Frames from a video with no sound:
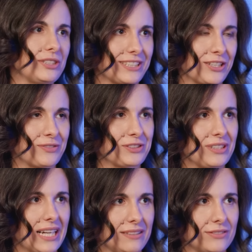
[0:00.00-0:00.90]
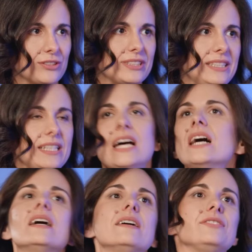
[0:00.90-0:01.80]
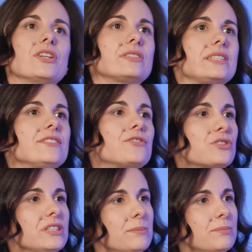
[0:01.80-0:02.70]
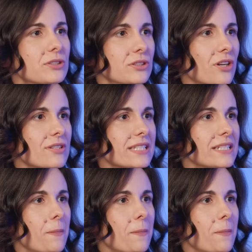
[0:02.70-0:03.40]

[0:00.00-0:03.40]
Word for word: z tego wyciągali wnioski, e, wnioski tworzyli prognozy.